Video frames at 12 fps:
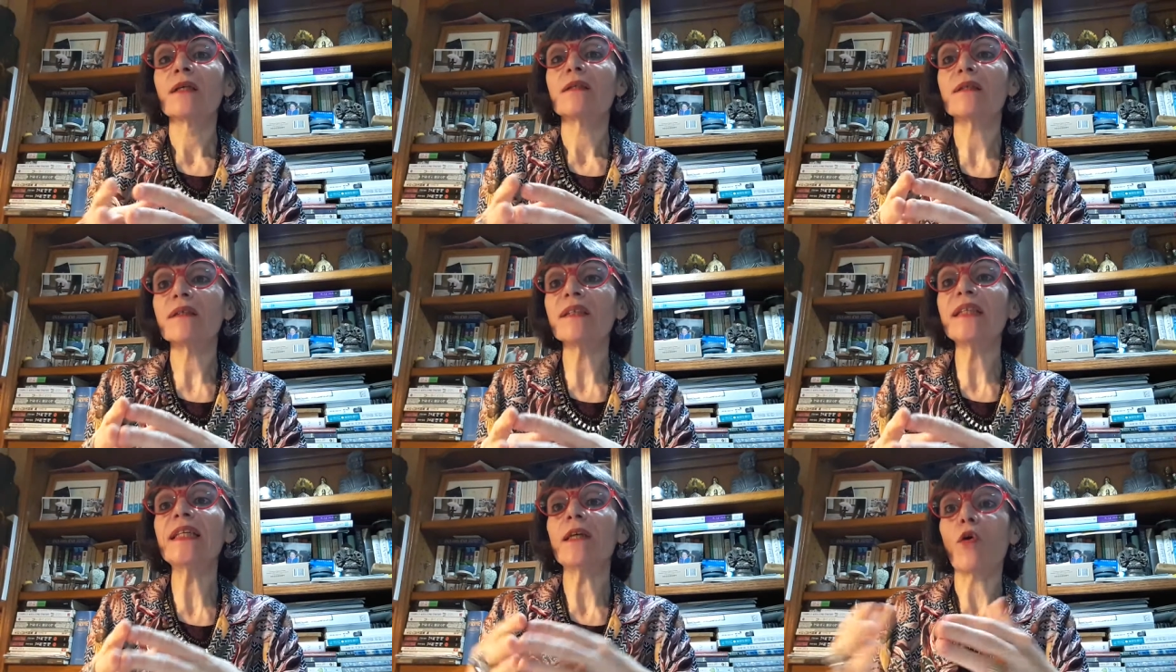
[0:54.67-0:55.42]

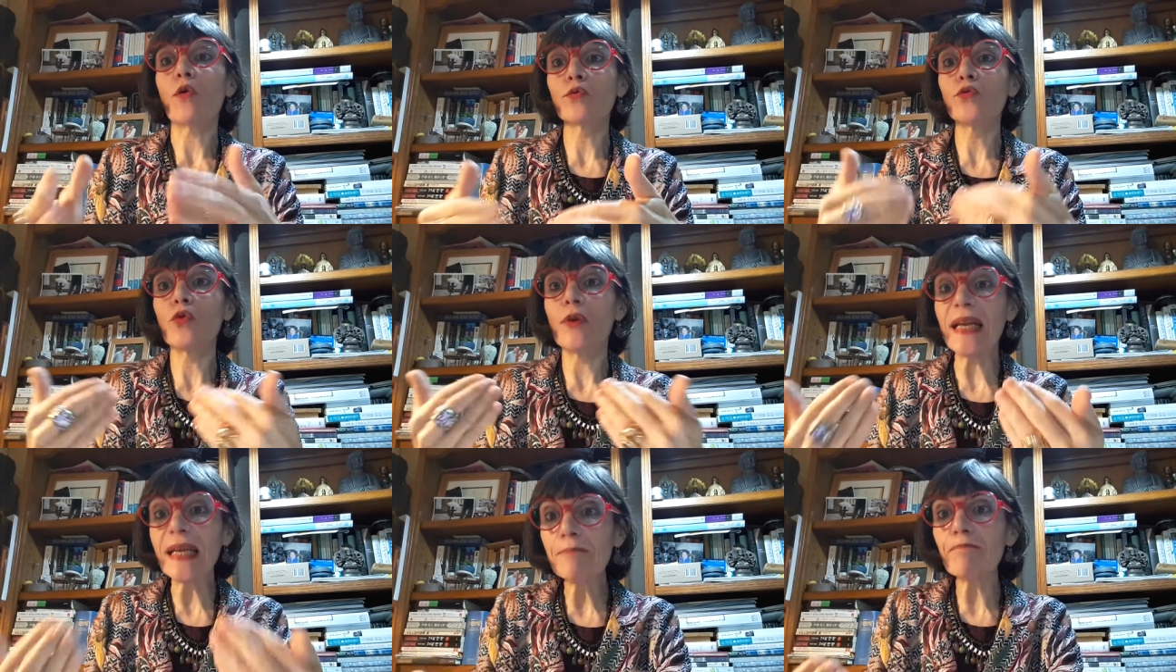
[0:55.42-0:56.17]
Si on ne
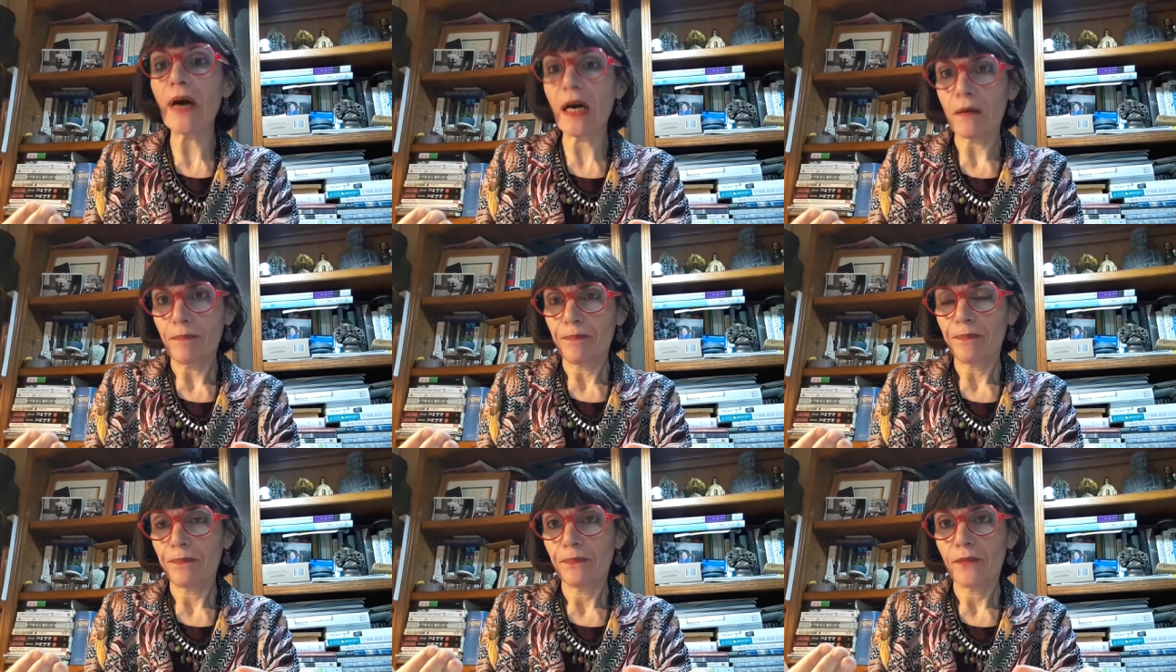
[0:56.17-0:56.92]
lit pas,
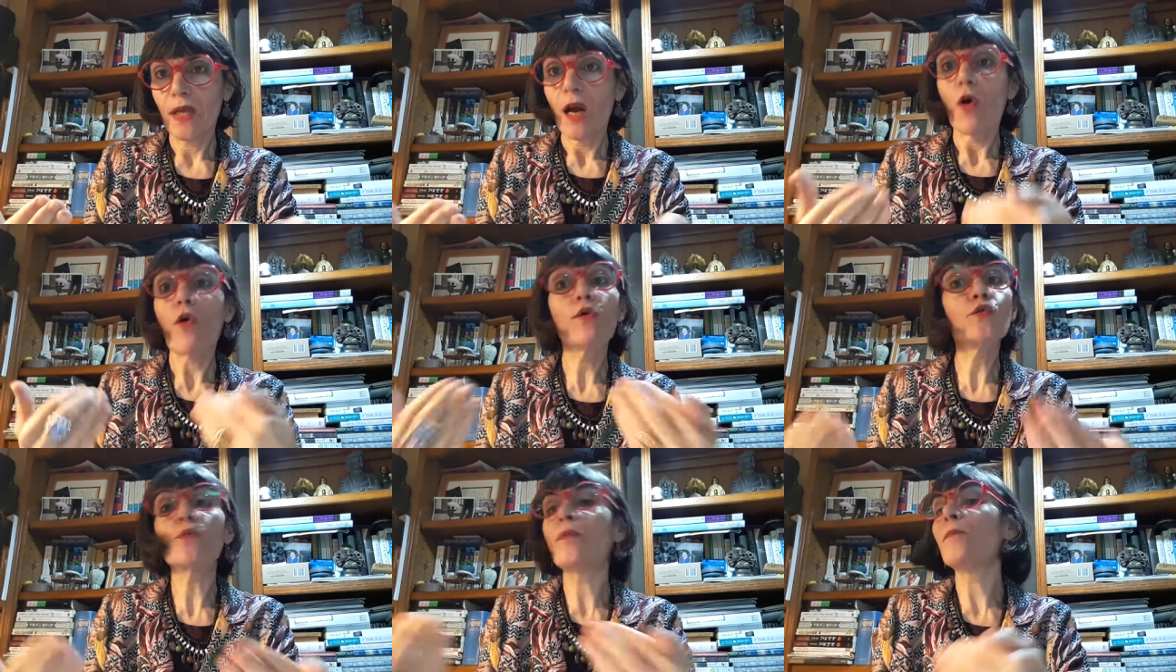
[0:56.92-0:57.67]

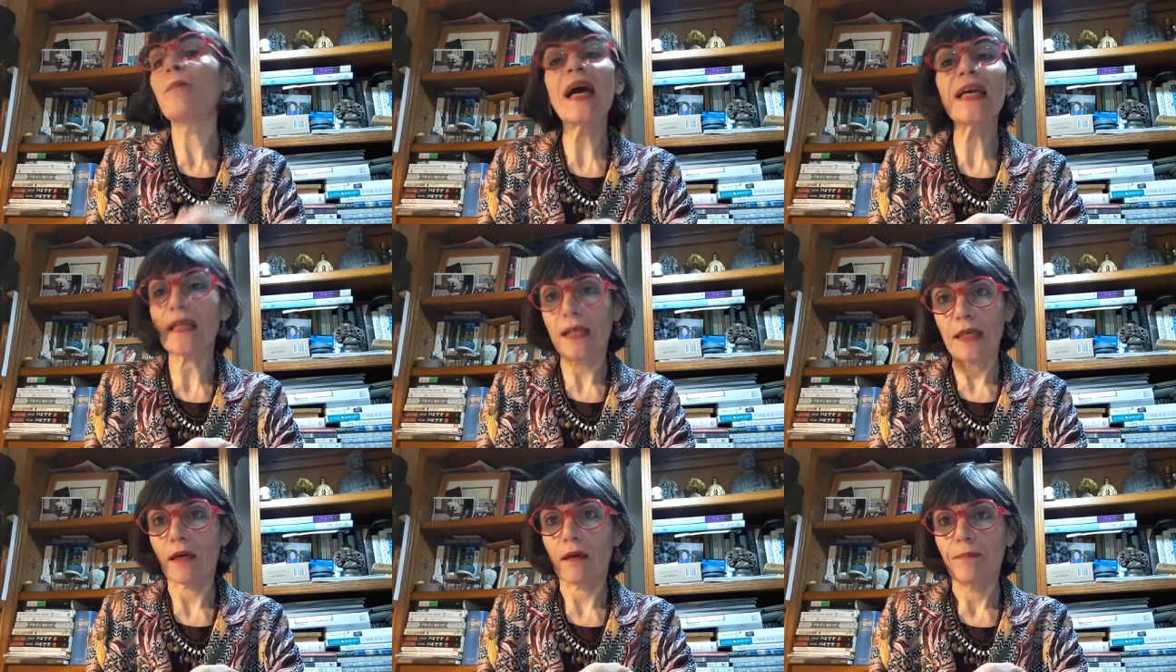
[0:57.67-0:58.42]
on ne peut pas
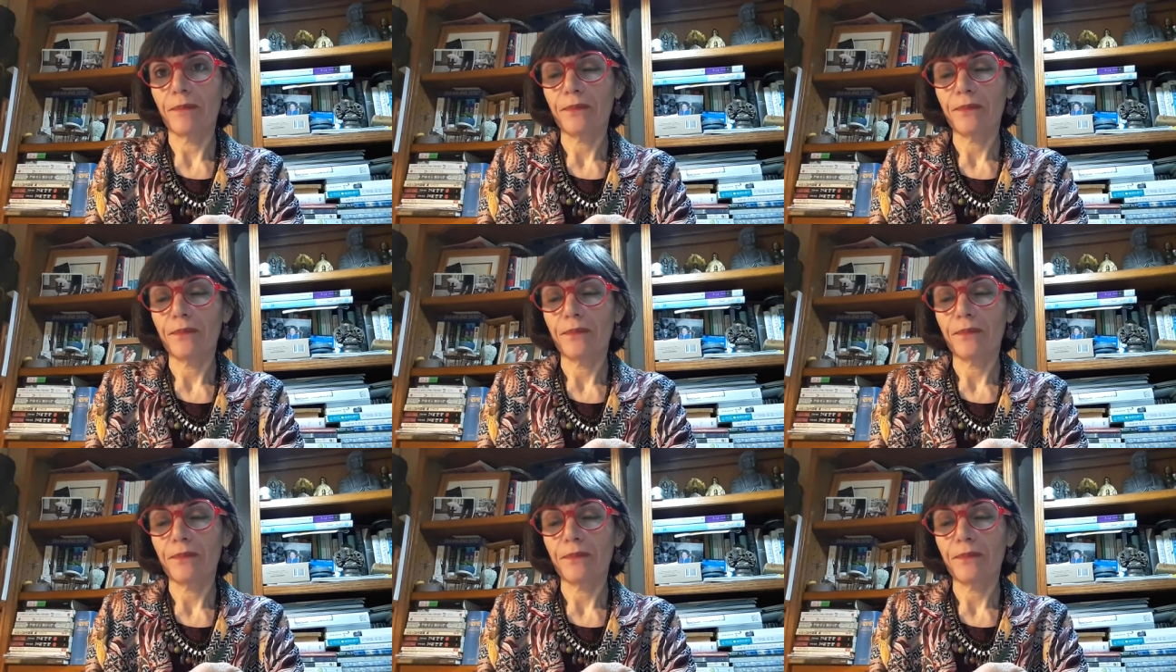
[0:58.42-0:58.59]
écrire.